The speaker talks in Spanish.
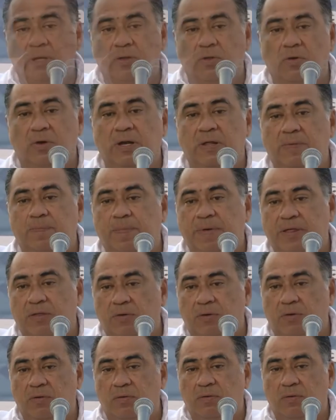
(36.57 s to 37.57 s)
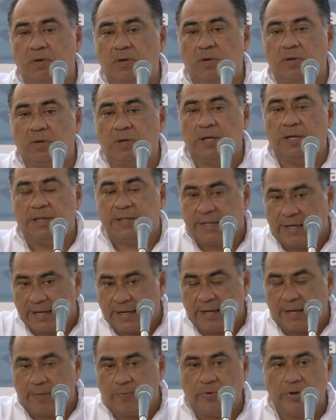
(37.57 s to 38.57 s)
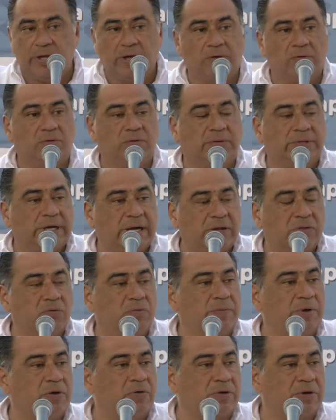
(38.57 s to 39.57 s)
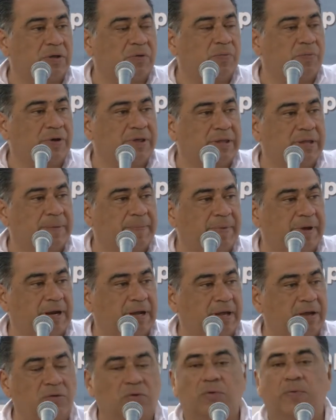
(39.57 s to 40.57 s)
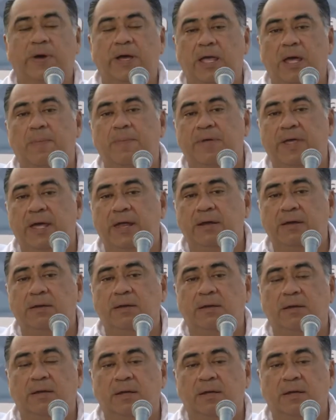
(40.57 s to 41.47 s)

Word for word: Yo les pido y sé que voy a encontrar su mejor respuesta para que nos vaya bien